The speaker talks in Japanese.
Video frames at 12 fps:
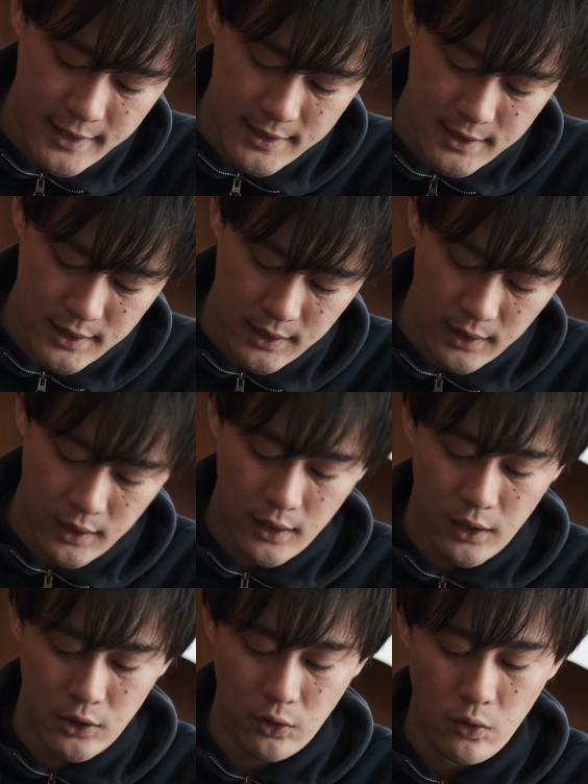いし、
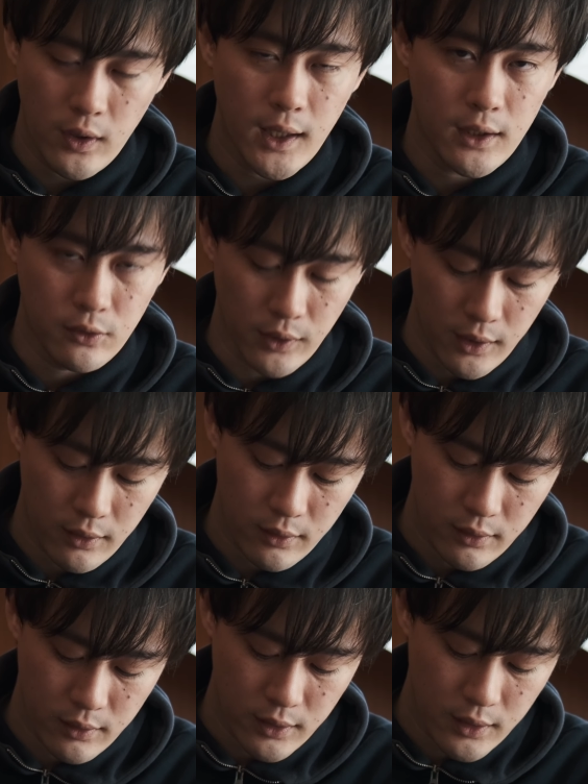横からのね
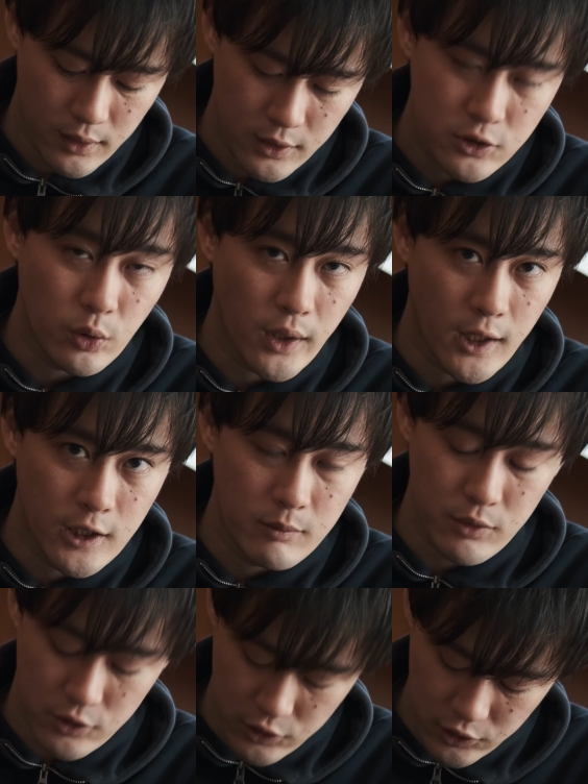衝撃に
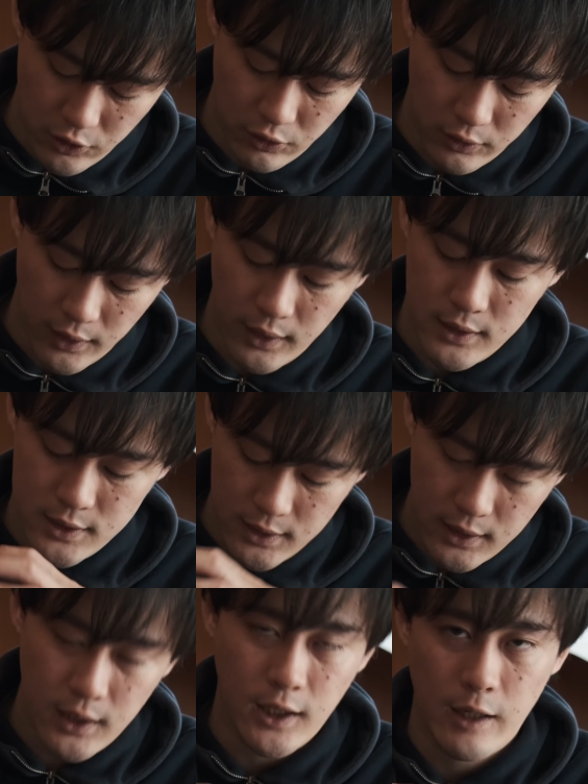も強いので、しっ
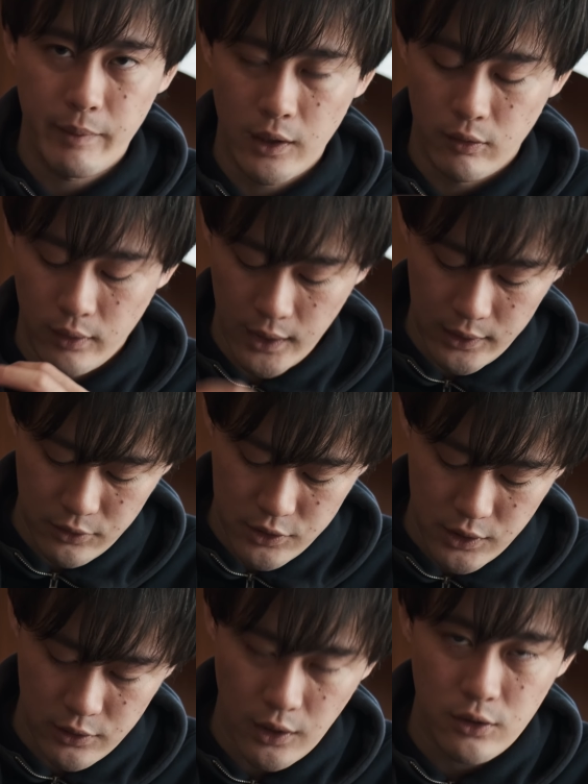かりカメラをガードし
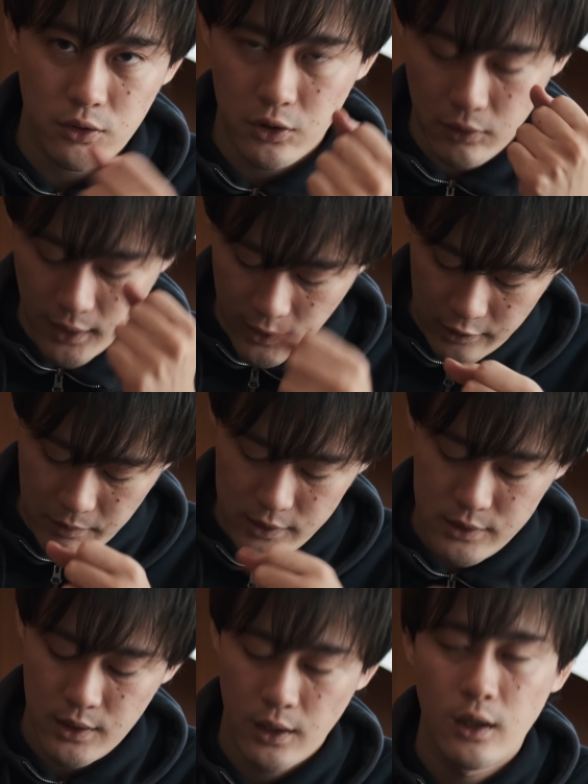てくれるっていうのがありま
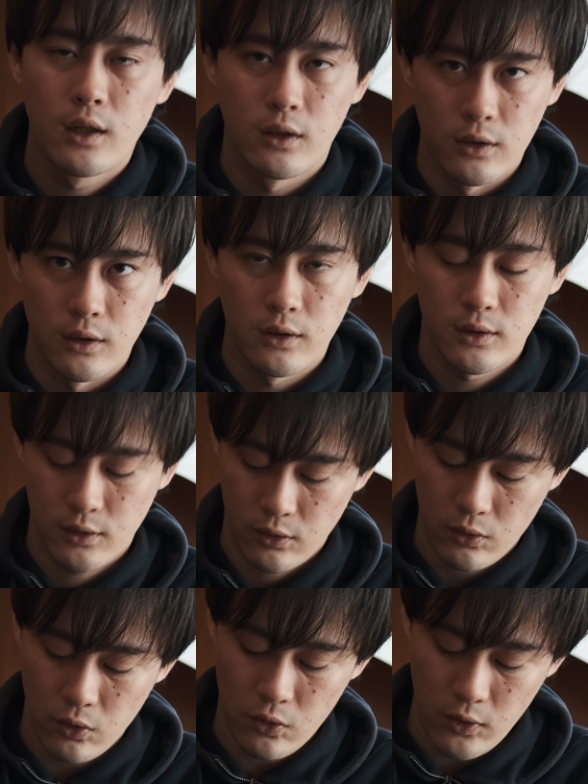す。
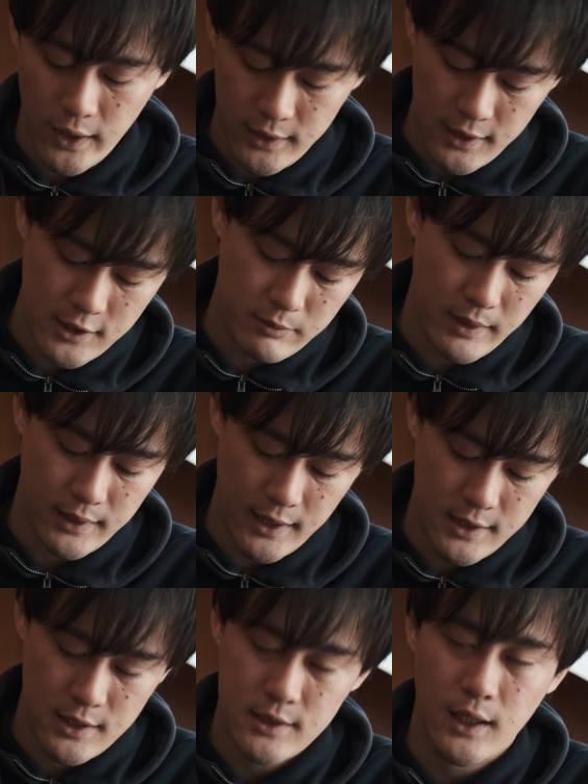ここがね一番
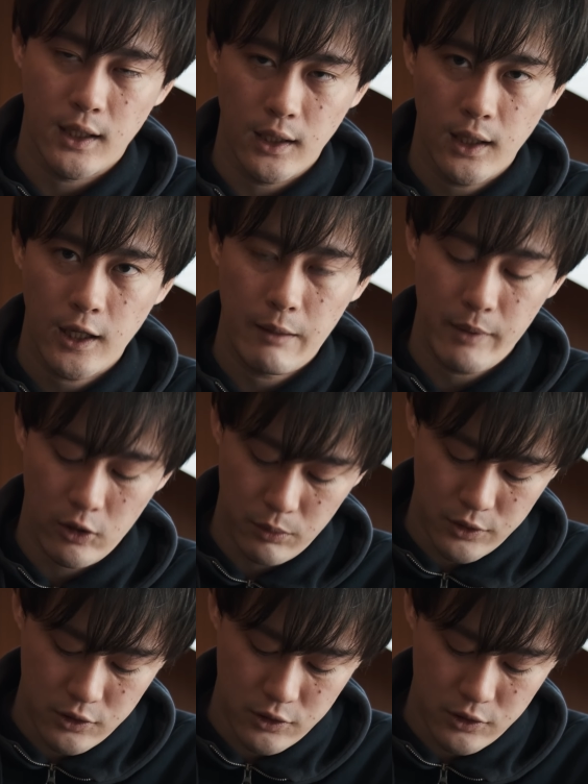大事ですからね、カメラを持